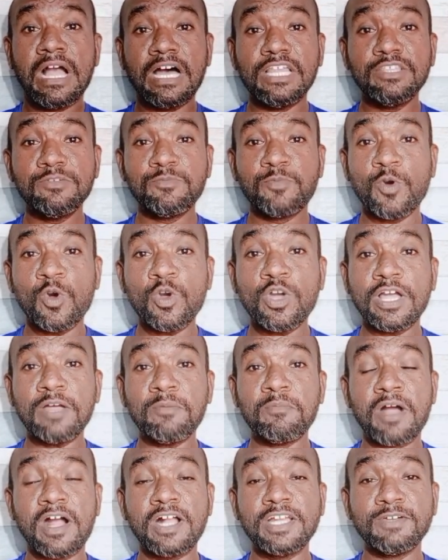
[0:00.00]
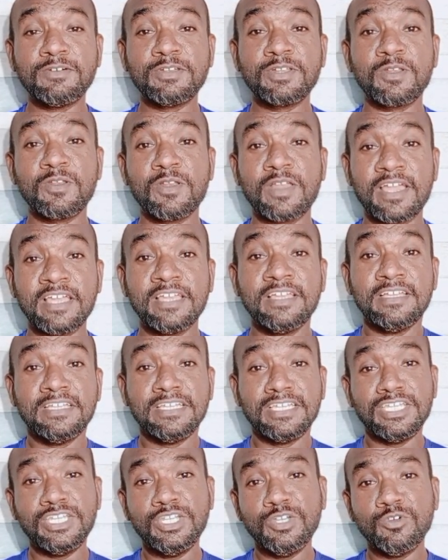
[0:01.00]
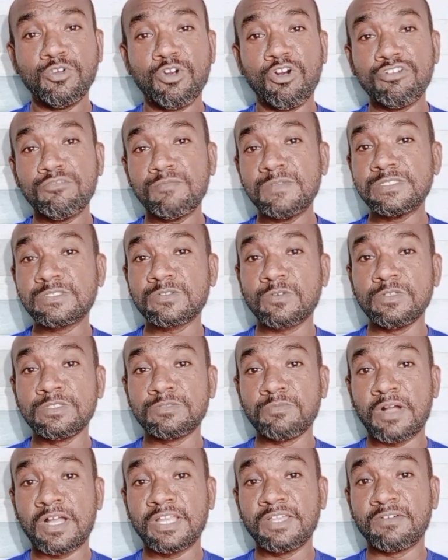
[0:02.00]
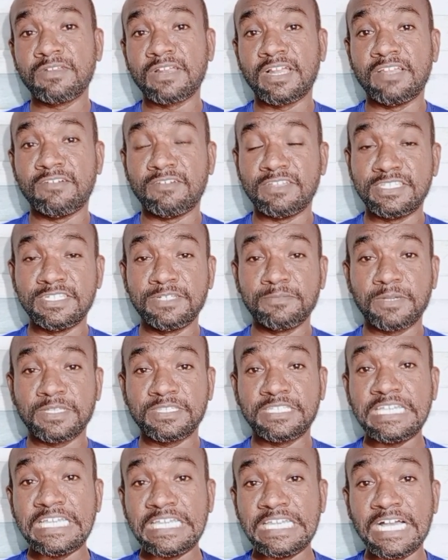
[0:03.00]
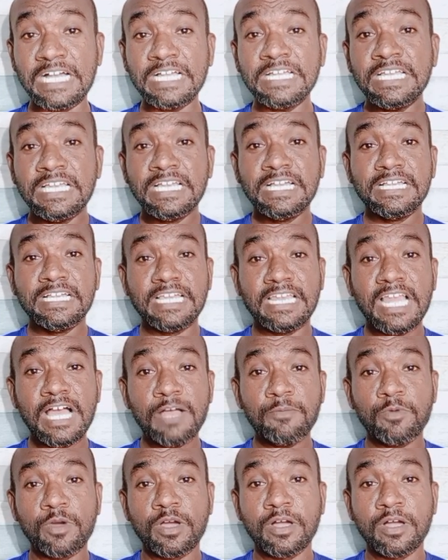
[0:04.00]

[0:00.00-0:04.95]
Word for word: அது போக மாணவர்களை இன்னும் கவர்மெண்ட் ஸ்கூல்ஸ் மாணவர்களை வந்துட்டு பார்த்திங்கன்னா எல்லா